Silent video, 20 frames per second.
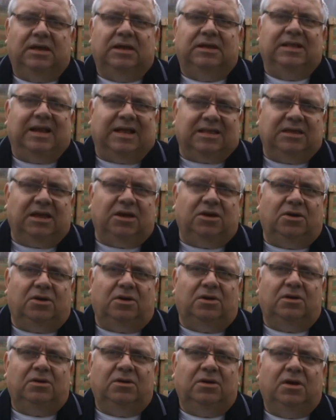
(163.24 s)

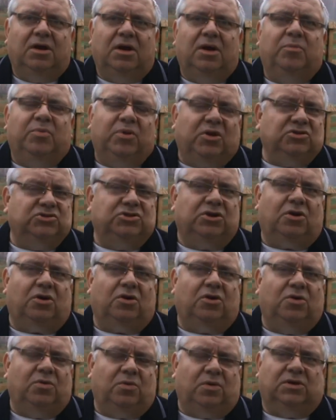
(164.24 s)
Dlatego proszę
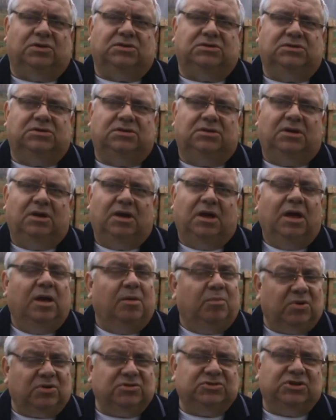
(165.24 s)
o głos.
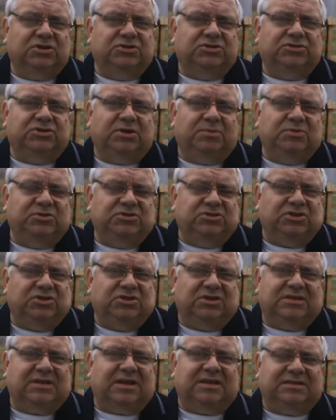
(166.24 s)
Proszę, żebyście
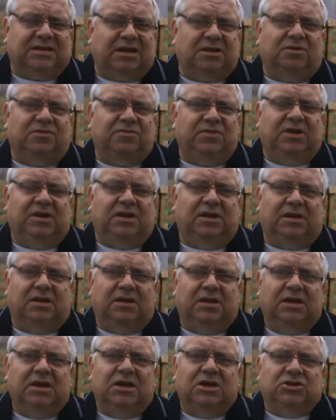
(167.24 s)
się zastanowili,
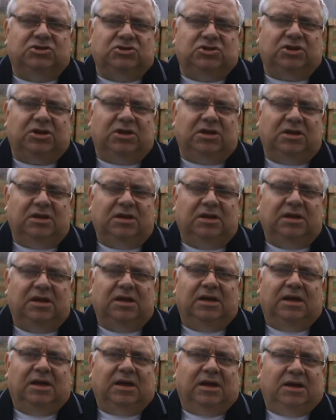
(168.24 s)
czy
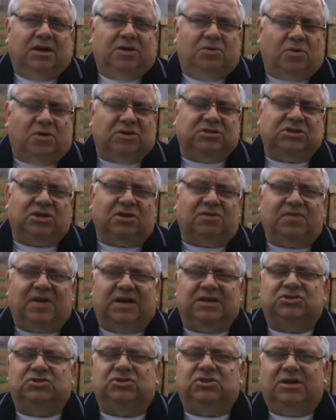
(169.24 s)

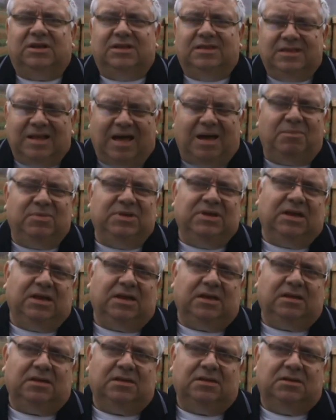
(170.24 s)
głosować na
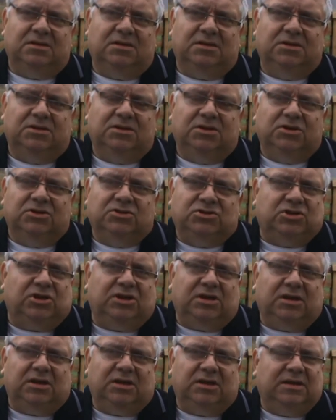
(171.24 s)
mnie,
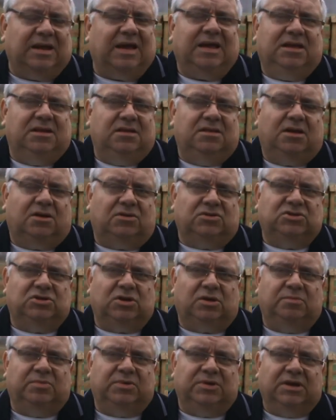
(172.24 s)
czy na inne
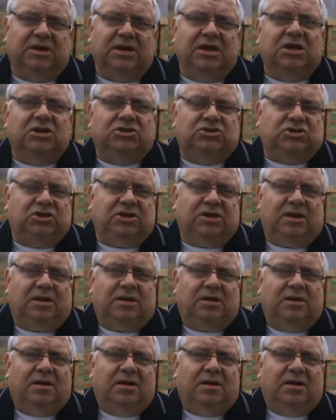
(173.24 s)
osoby. Czy